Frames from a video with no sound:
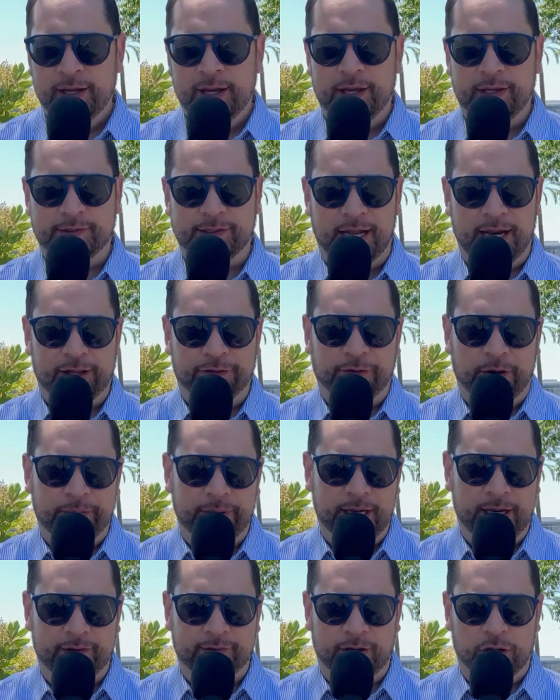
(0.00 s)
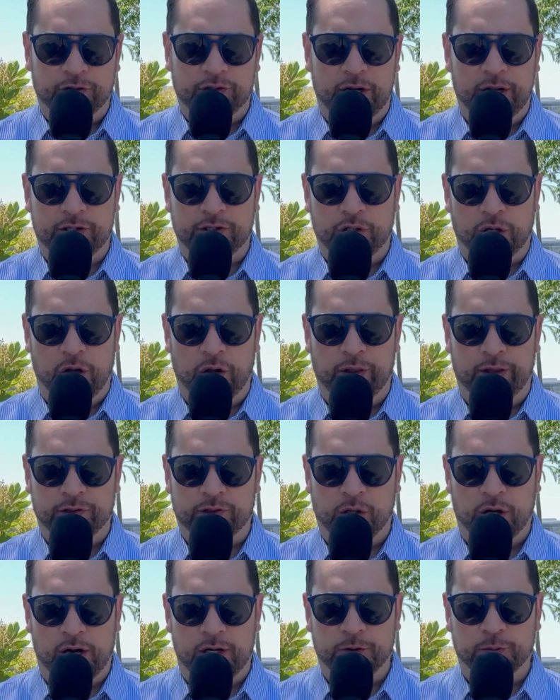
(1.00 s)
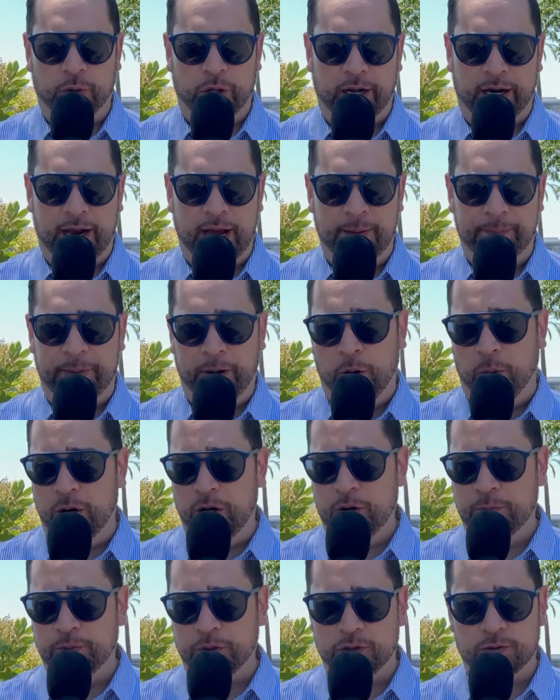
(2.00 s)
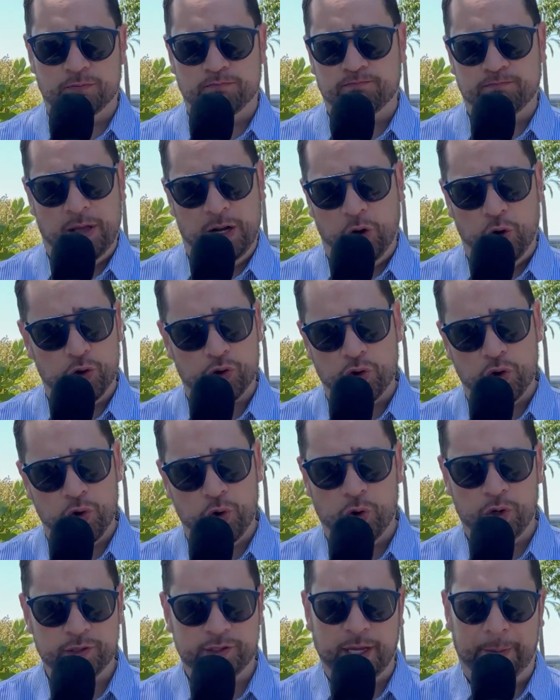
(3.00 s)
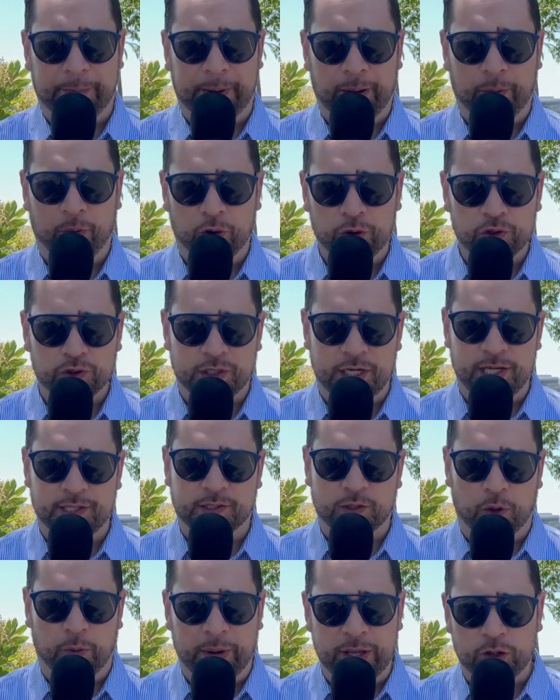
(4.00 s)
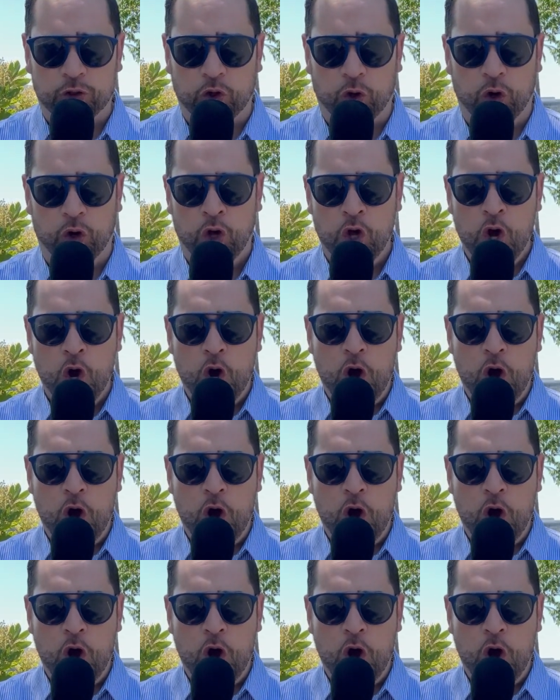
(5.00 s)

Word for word: Están las familias de los seleccionados nacionales por acá, pero bueno, pues el horno no está para bollos en este momento.